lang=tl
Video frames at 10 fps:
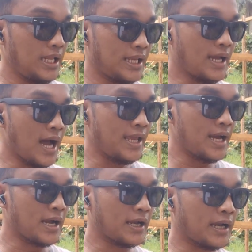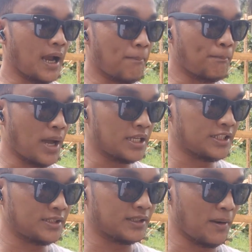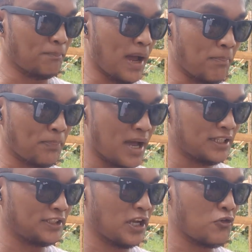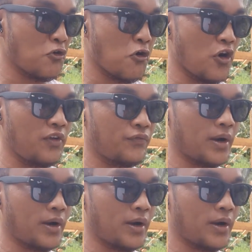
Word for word: Ligaya Kapas Kapapas Daguhoy